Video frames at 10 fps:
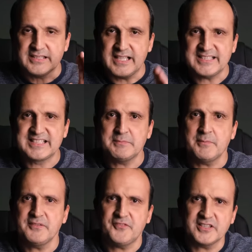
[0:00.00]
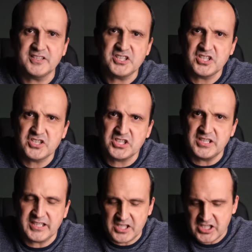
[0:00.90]
e, S21 Fan Edition
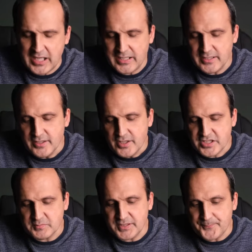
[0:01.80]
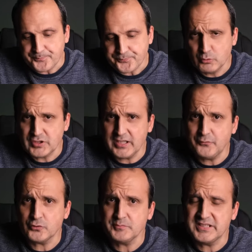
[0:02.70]
içinde geçerli. Şimdi bu
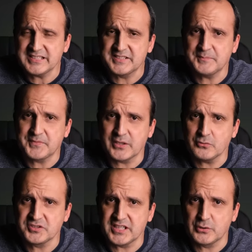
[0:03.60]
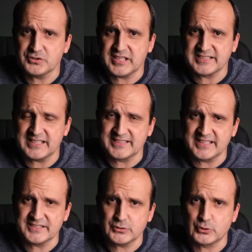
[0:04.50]
telefonun bir de Snapdragon
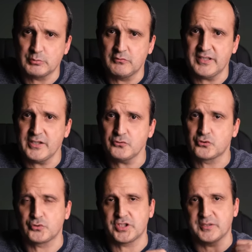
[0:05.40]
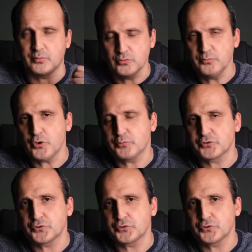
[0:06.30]
888'i sürümü var. Henüz Türkiye'de bulunmuyor bu